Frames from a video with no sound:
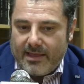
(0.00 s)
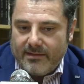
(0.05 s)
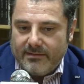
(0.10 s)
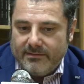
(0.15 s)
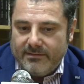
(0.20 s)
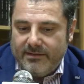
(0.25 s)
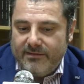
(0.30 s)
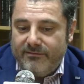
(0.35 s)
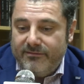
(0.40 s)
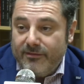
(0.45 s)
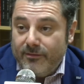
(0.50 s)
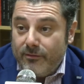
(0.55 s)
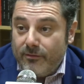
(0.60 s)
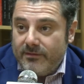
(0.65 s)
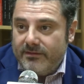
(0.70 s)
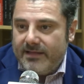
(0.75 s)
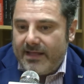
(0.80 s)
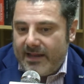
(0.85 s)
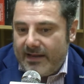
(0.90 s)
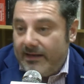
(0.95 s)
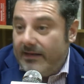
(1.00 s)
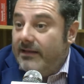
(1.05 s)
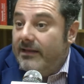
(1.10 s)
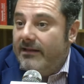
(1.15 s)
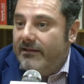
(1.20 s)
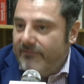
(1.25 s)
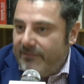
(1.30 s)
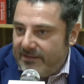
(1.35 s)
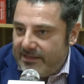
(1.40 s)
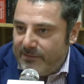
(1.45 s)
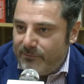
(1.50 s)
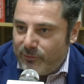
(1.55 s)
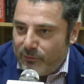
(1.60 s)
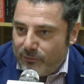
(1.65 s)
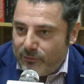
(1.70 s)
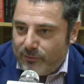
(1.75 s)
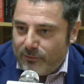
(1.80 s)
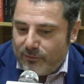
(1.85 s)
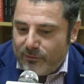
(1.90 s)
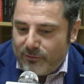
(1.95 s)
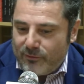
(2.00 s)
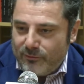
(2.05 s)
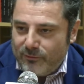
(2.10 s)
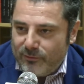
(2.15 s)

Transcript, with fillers: difficoltà le vedremo